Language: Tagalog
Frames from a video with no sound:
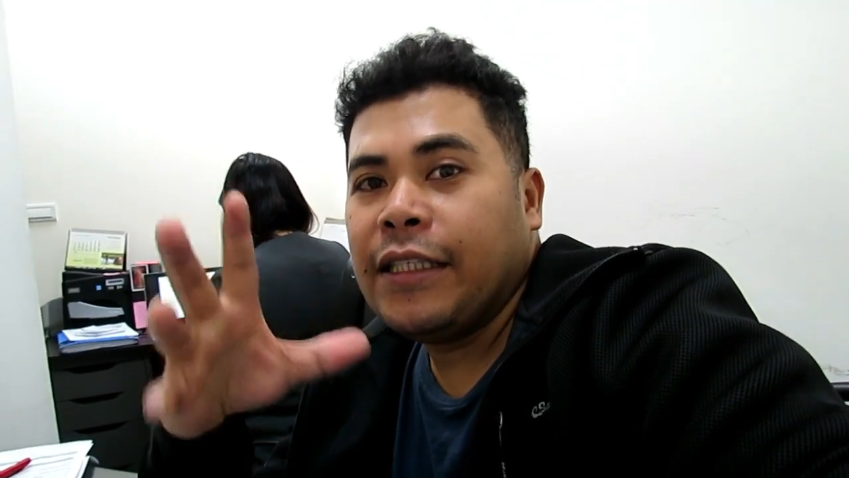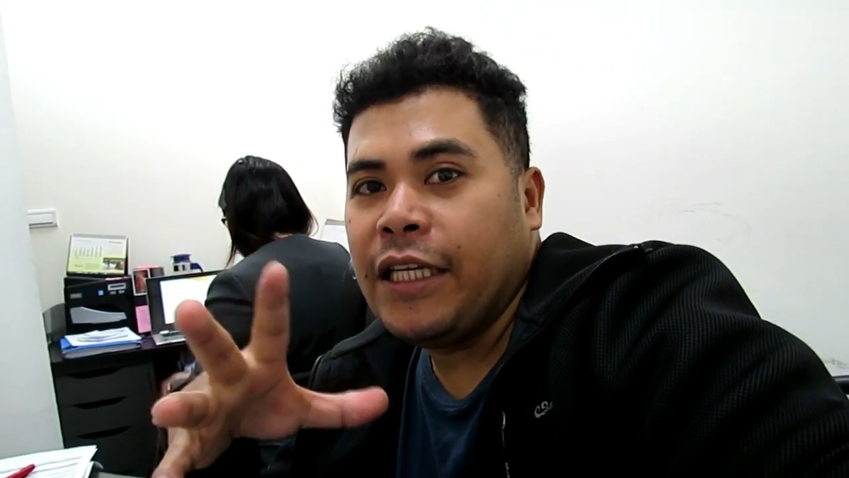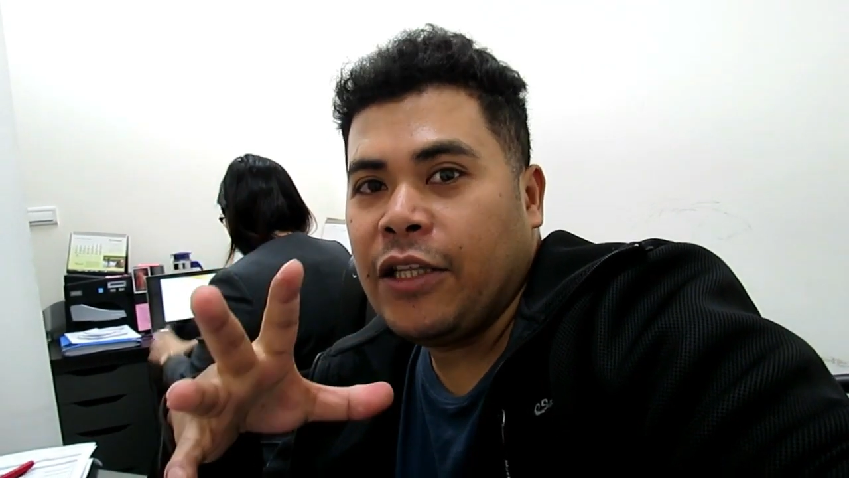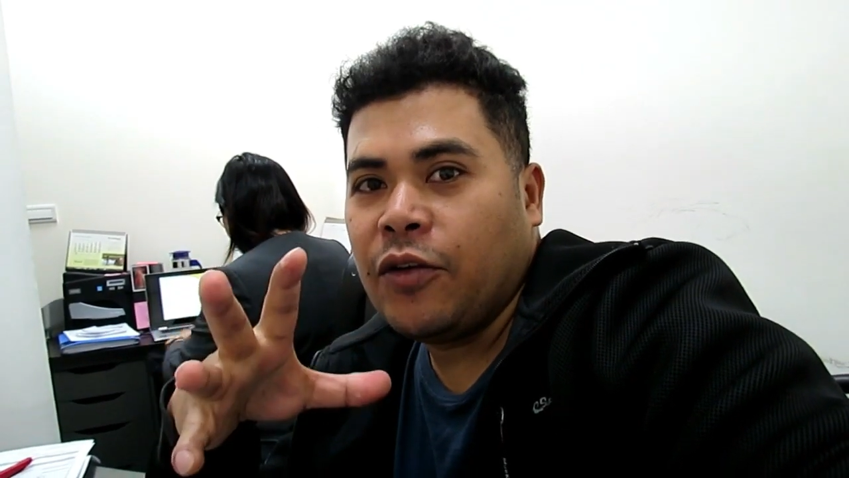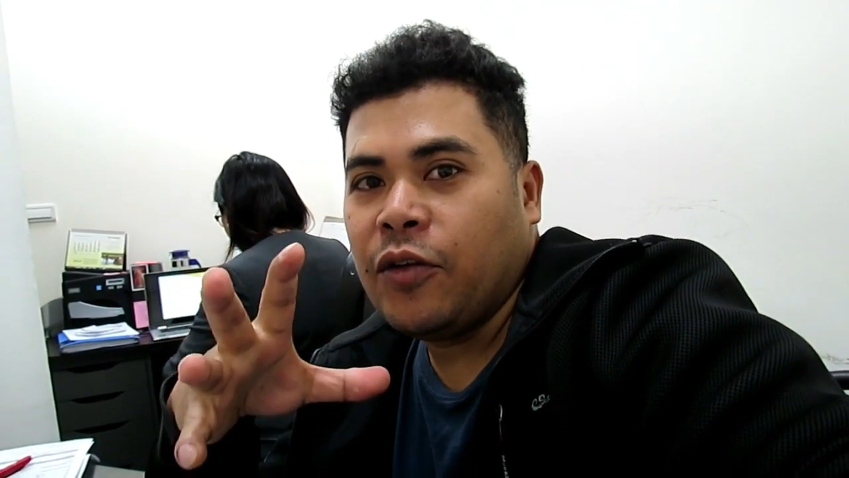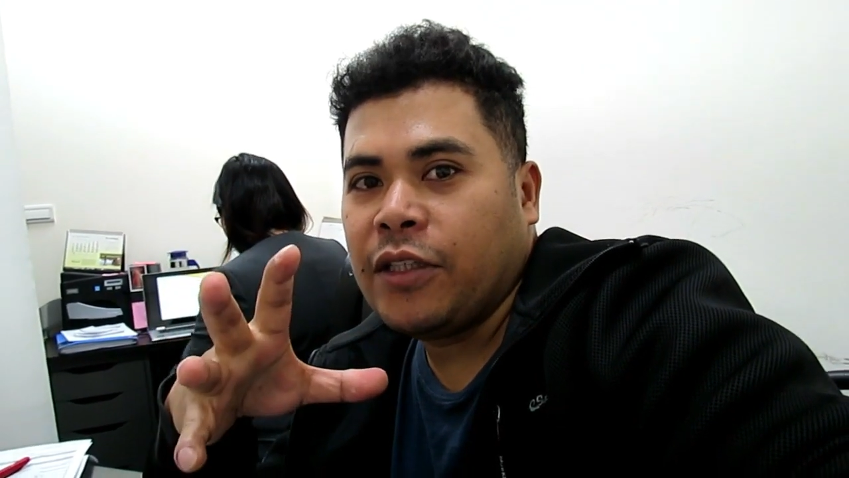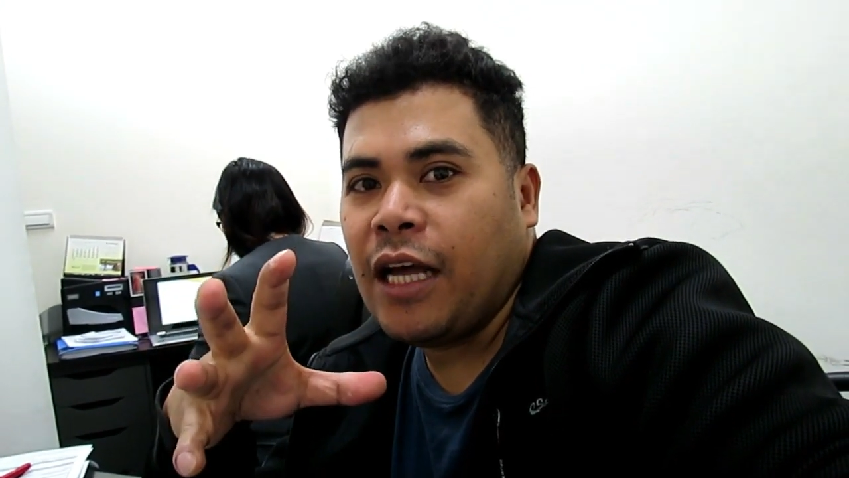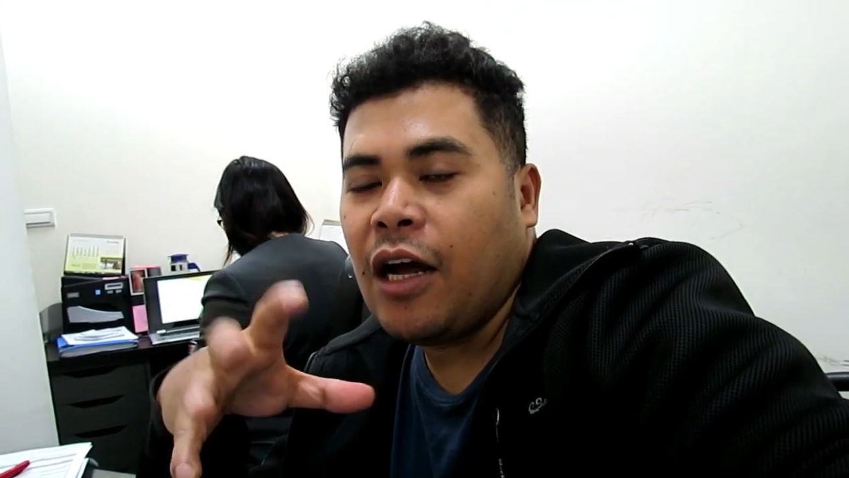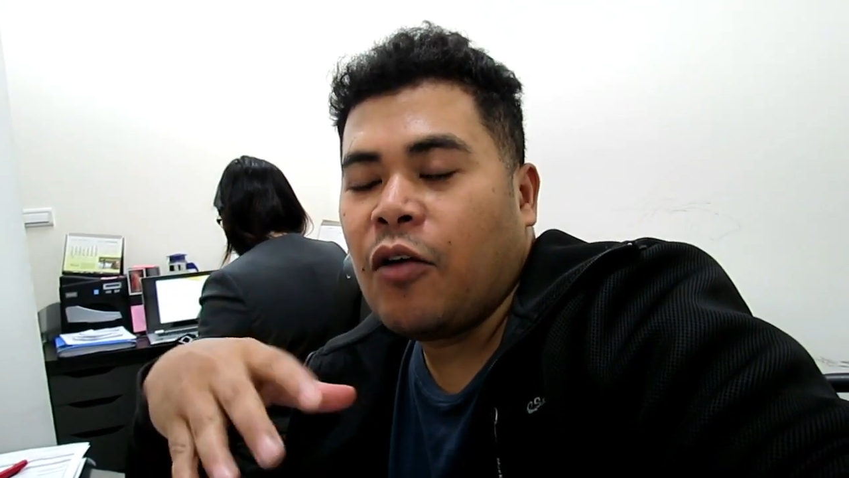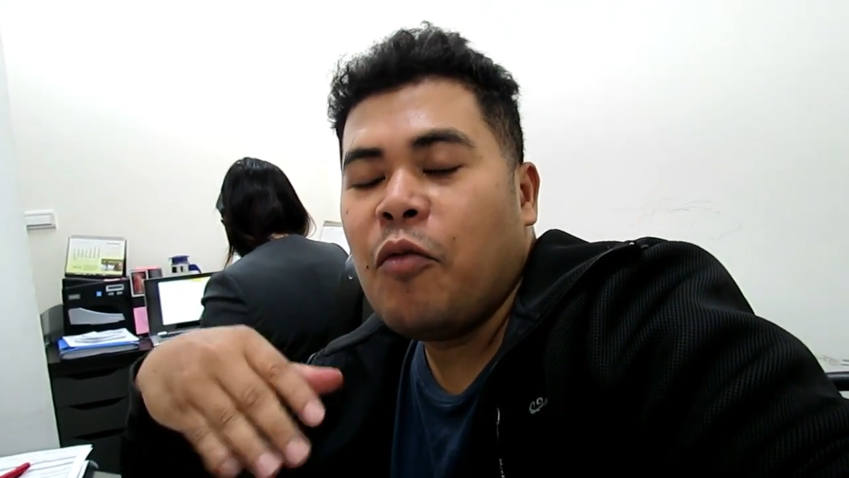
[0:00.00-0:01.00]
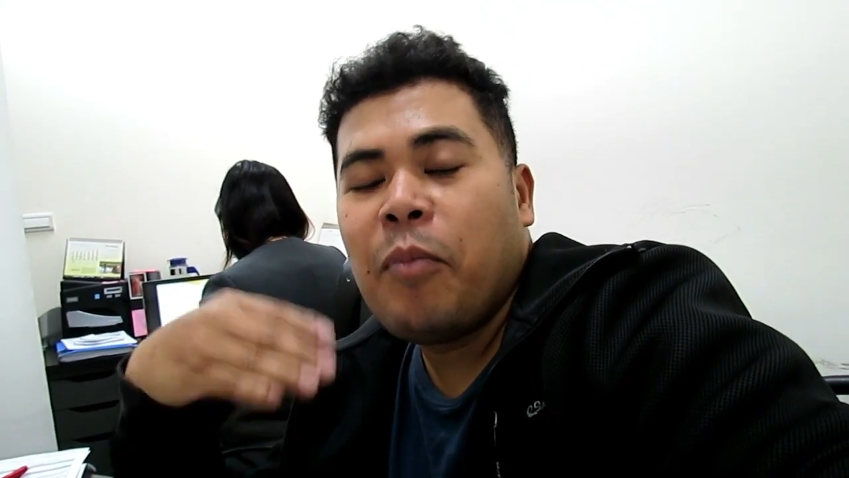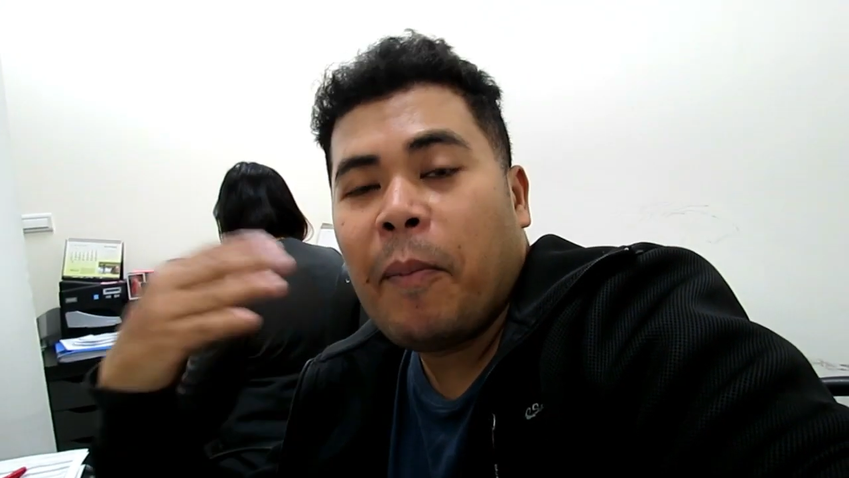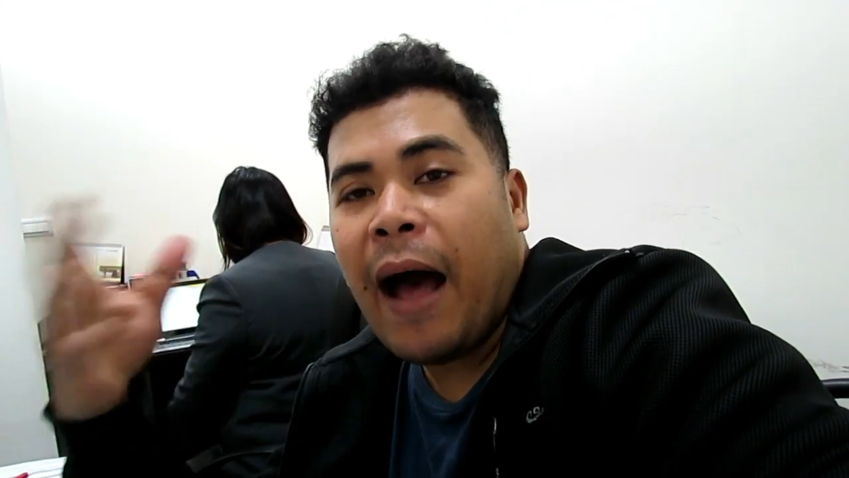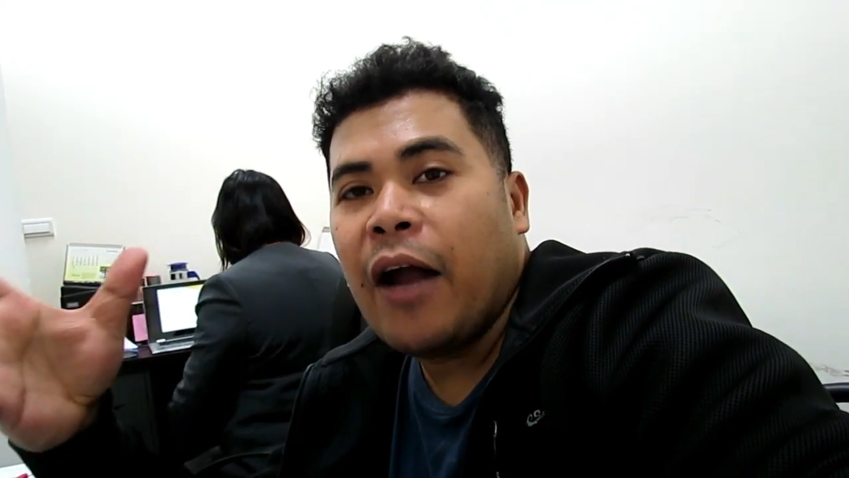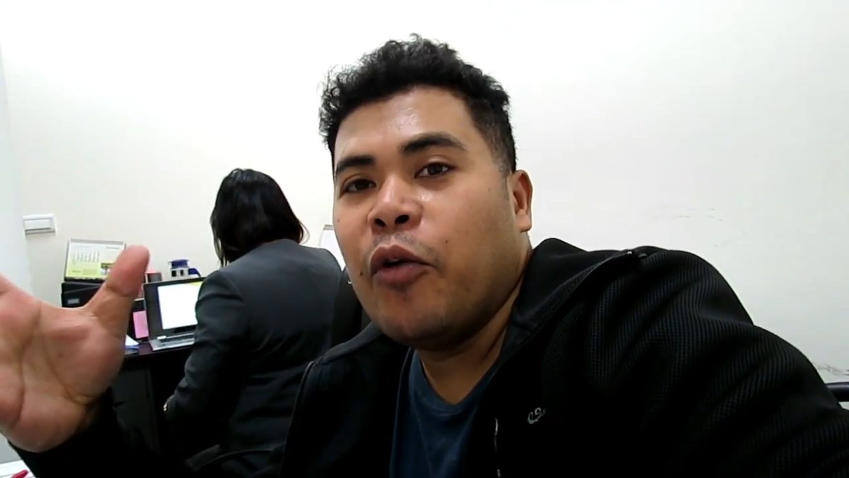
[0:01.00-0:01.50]
dito sa kung
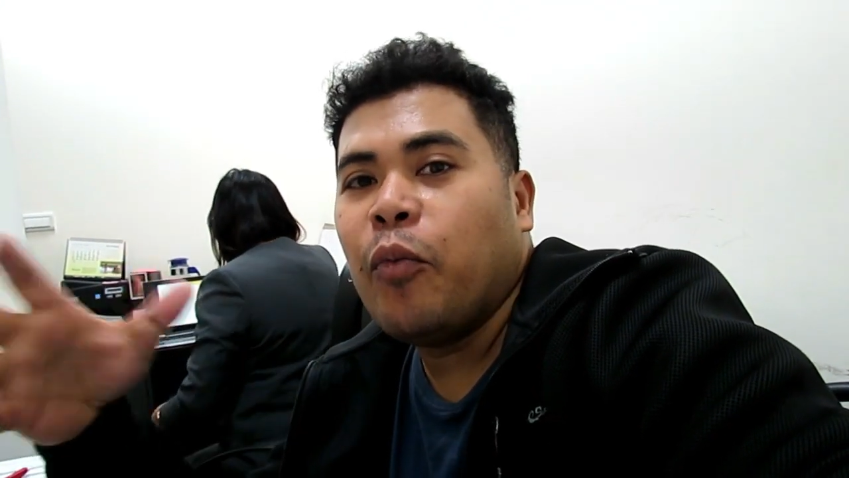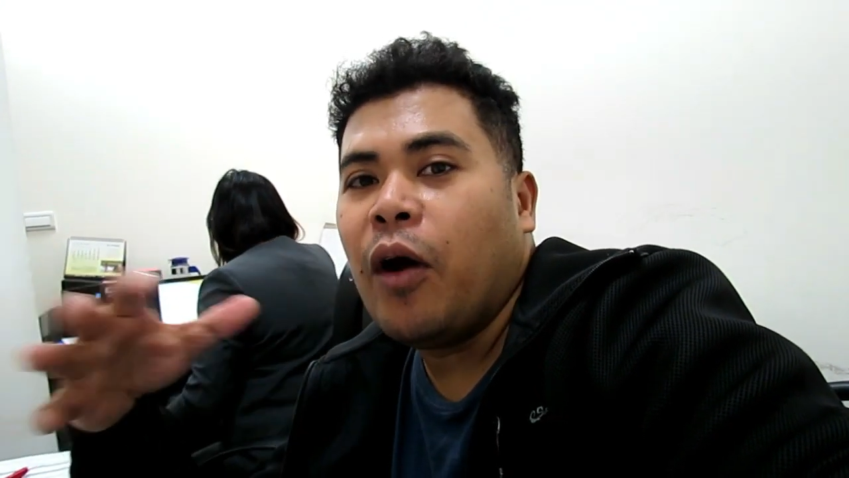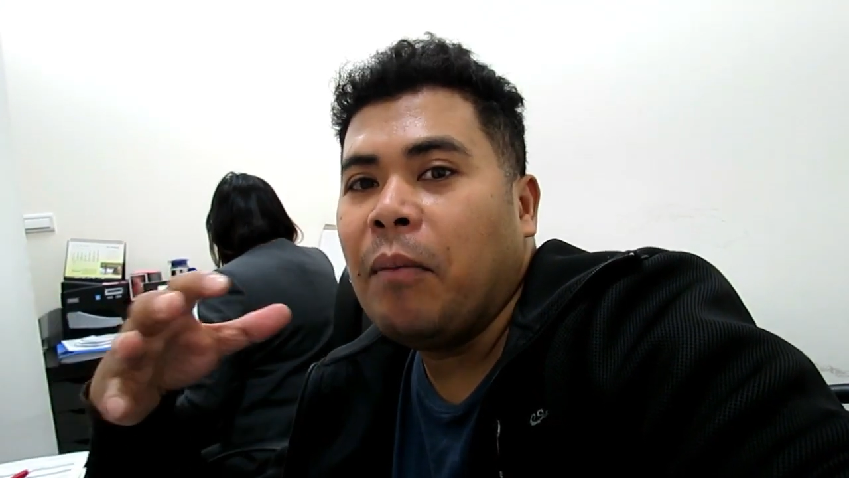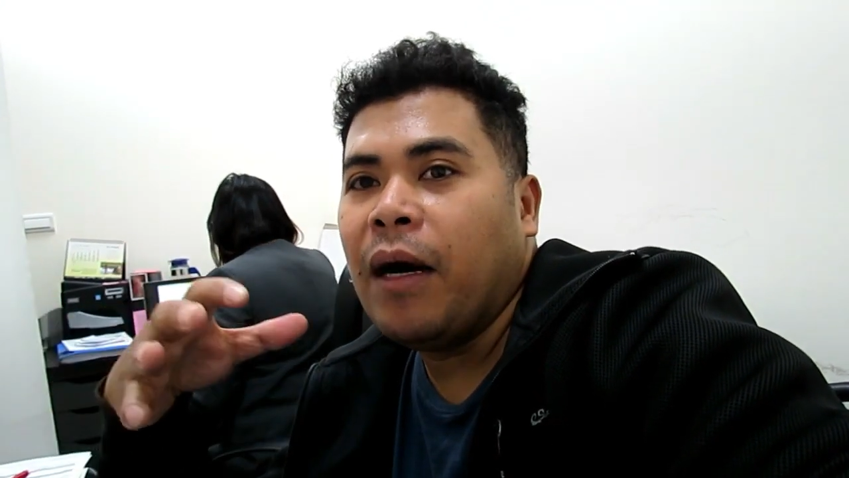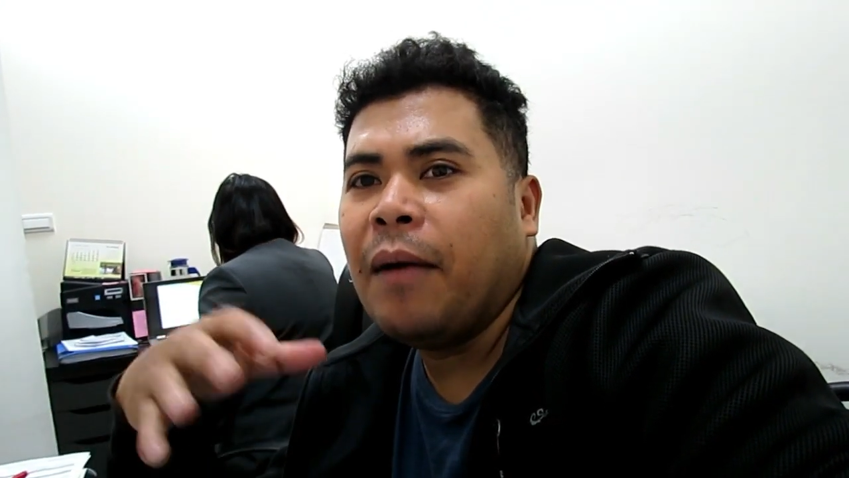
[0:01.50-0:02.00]
paano po ang